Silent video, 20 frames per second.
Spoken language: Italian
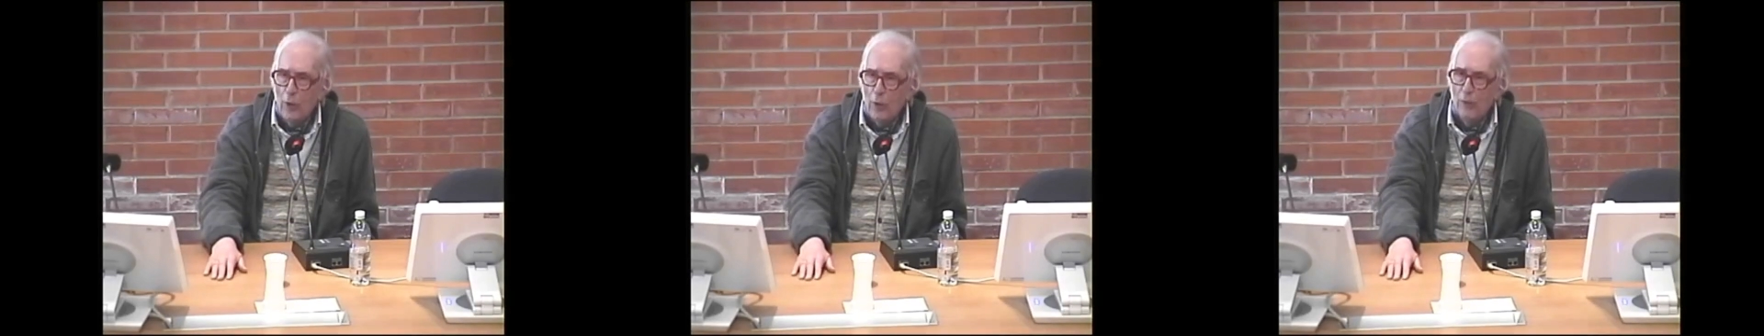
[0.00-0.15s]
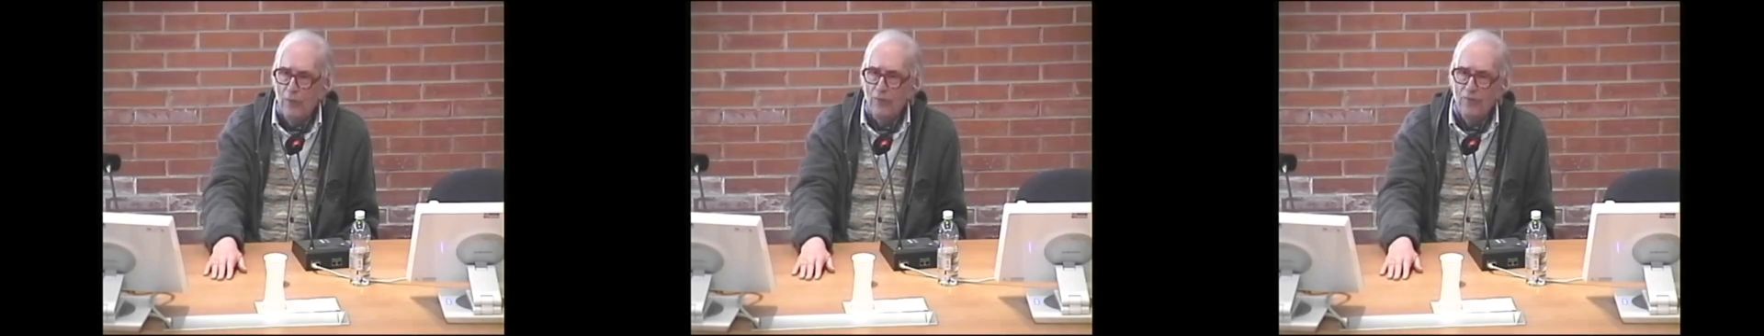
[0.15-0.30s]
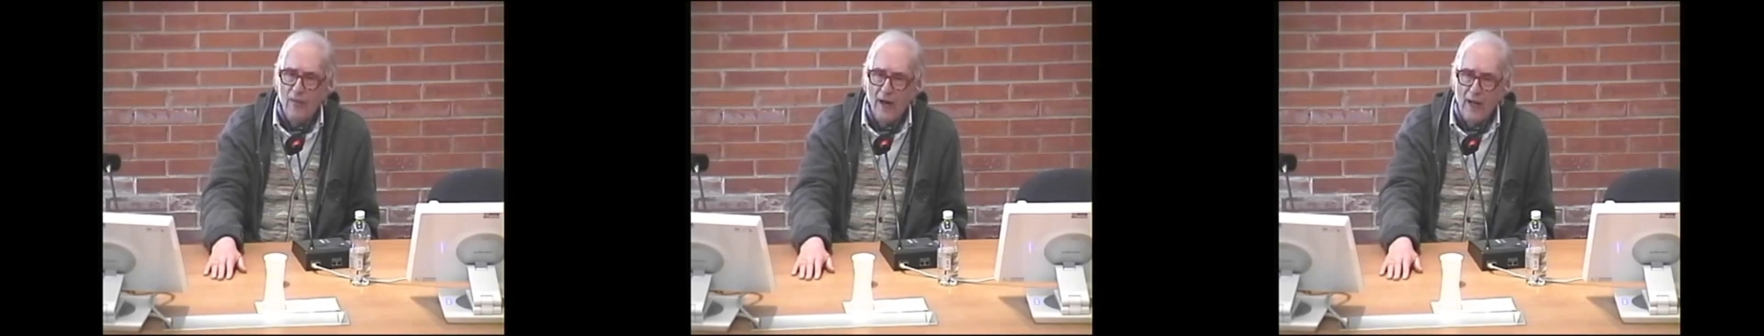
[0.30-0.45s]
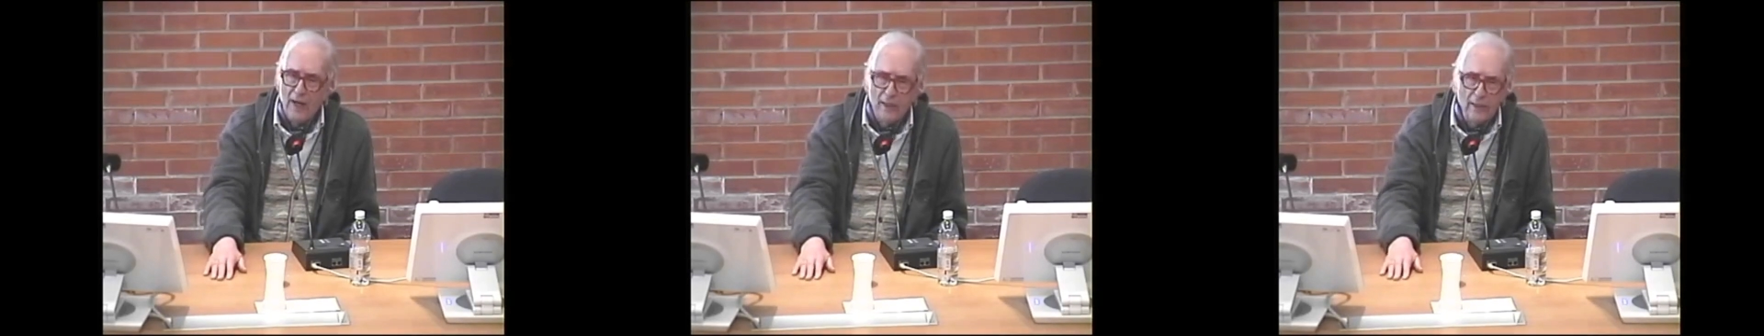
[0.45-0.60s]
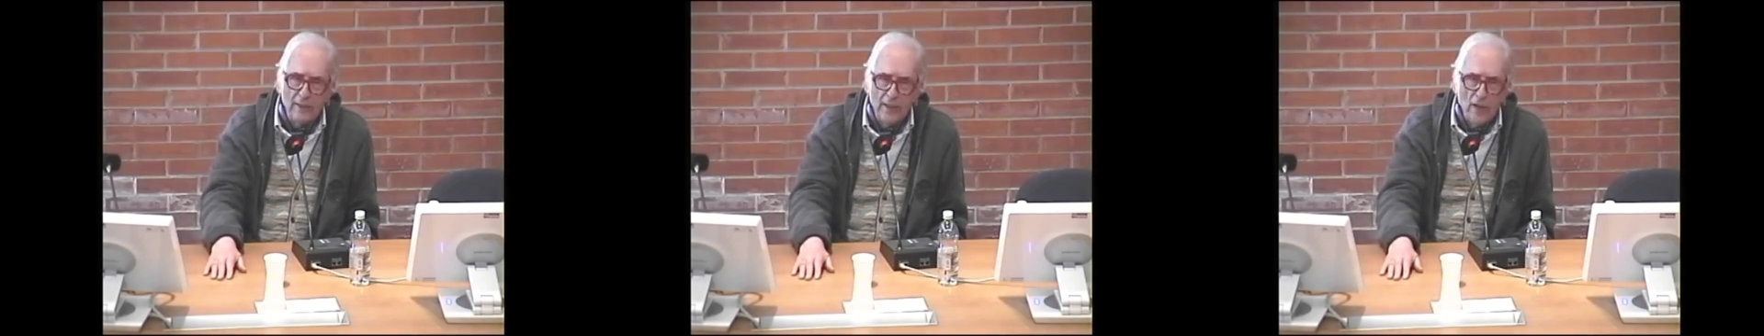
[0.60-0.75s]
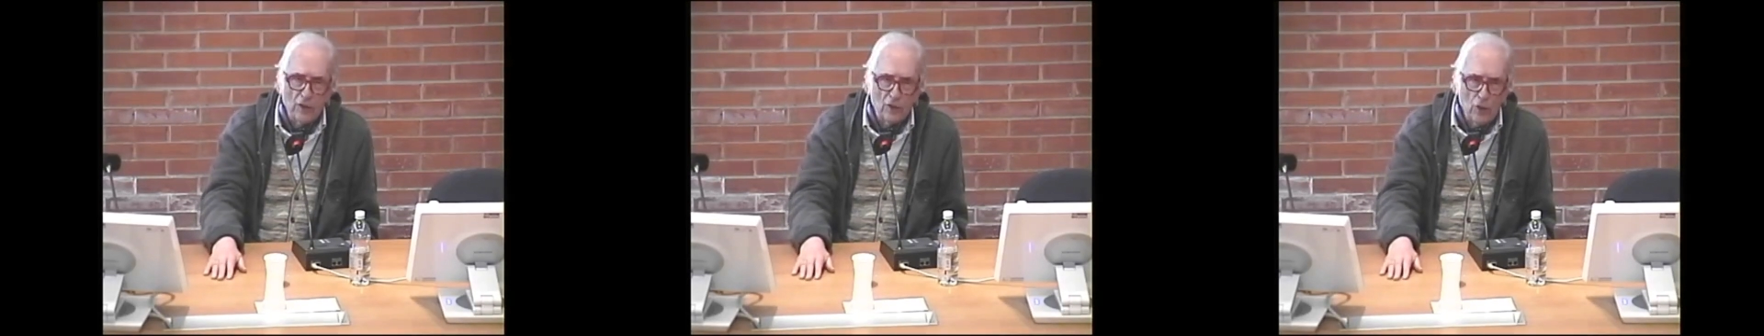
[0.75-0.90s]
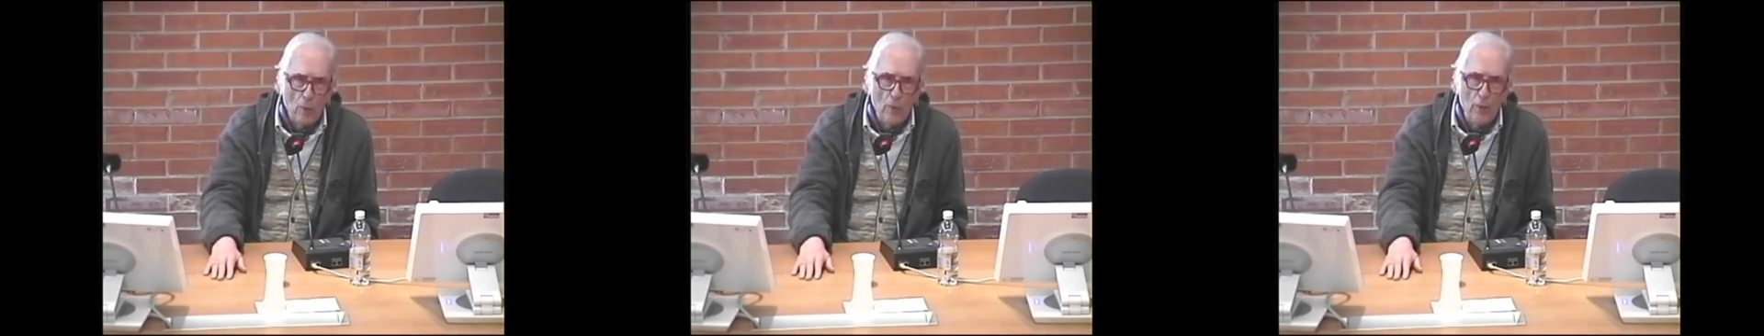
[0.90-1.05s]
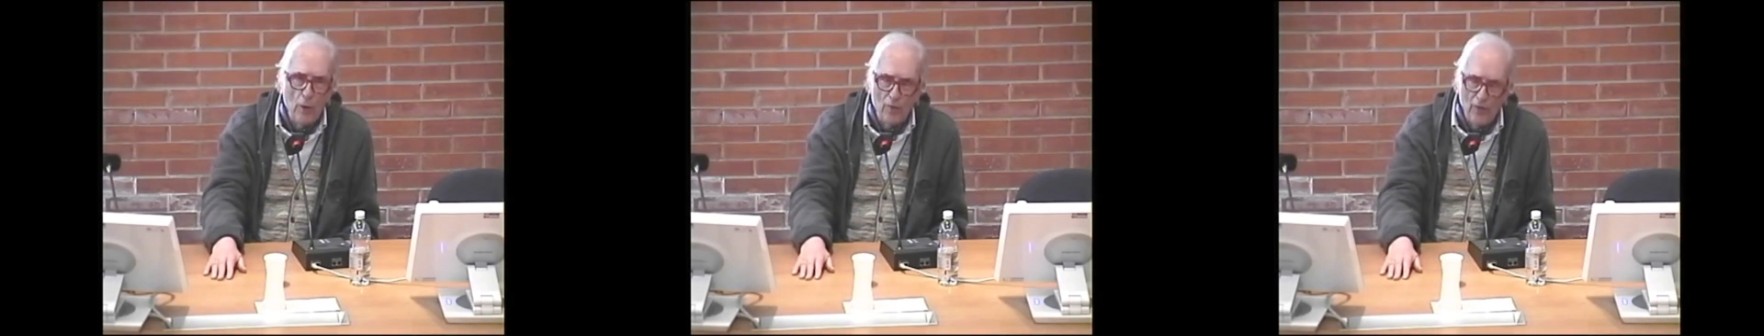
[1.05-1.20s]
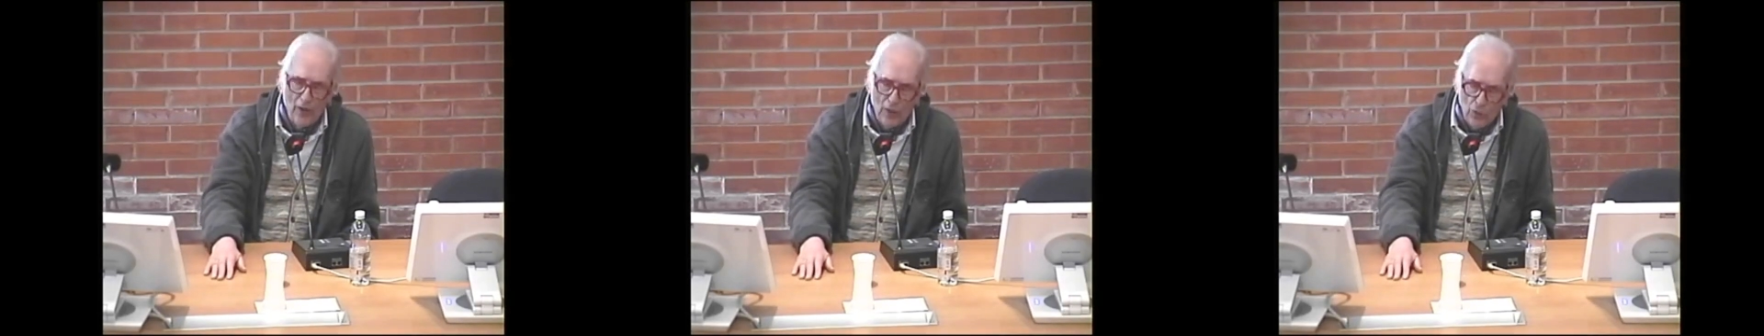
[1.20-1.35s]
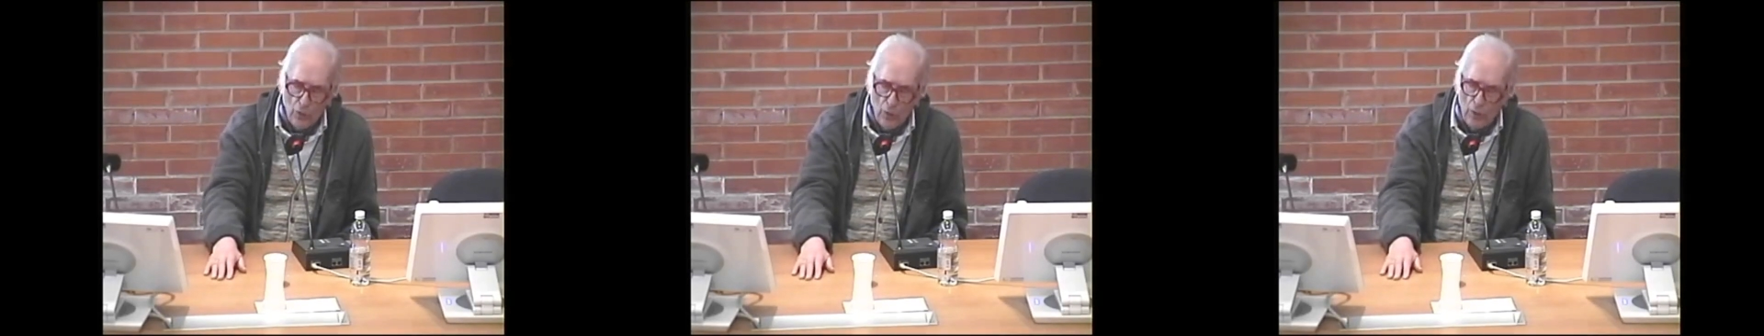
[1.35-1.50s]
non fare il text come lo
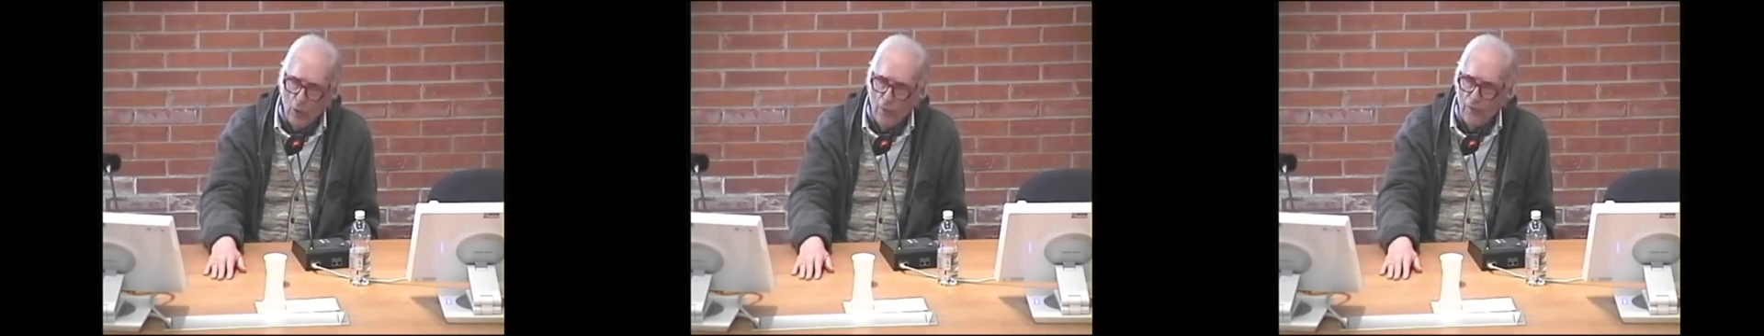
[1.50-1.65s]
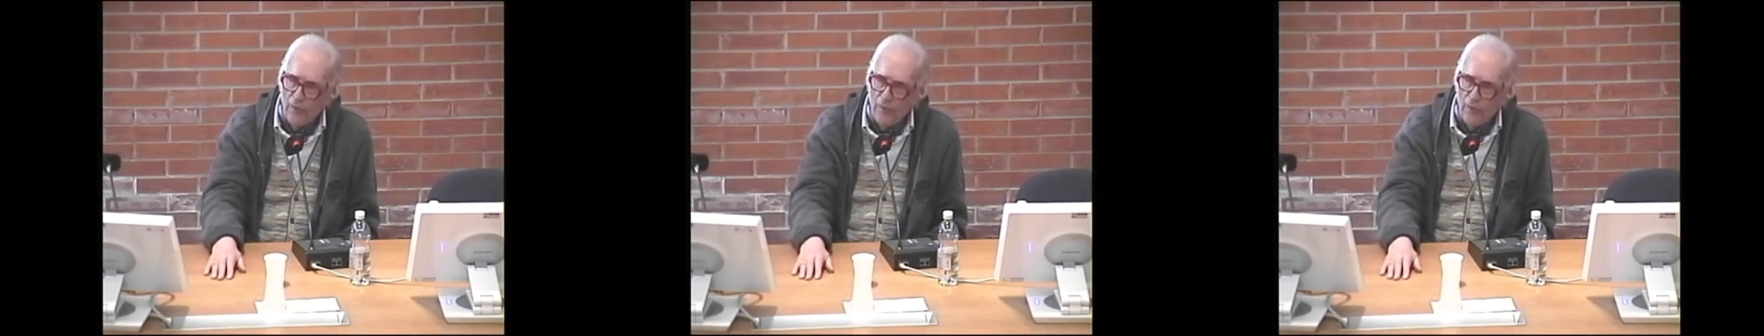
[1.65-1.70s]
faccio io,